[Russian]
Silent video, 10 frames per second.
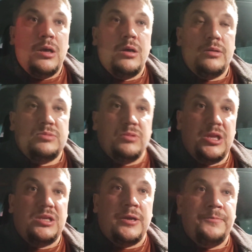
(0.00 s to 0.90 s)
Э,
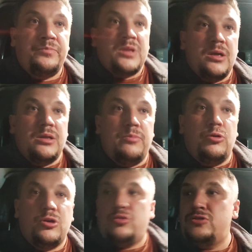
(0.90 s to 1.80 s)
смотрите, э,
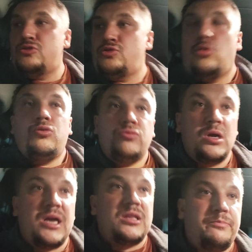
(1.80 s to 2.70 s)
ребенок ходит в школу, у
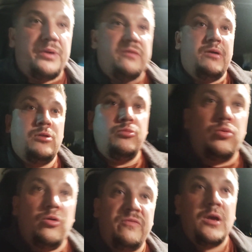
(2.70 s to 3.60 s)
него какая-то первая
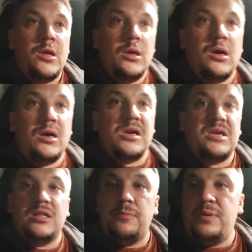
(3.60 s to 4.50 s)
любовь, э,
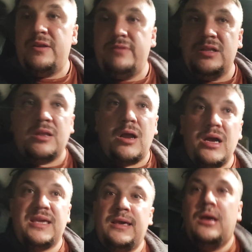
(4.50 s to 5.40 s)
какие-то первые
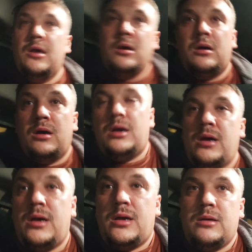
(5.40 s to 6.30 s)
драки,
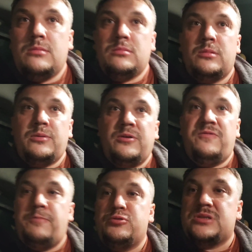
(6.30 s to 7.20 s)

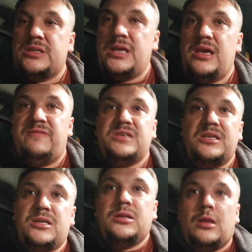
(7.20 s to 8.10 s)
выпускные, все
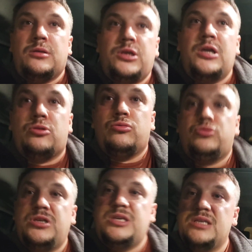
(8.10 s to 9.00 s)
эти дела. Нету, у
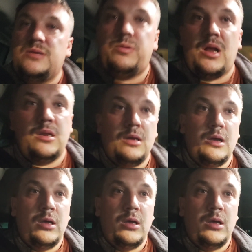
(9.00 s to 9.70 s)
детей забрали.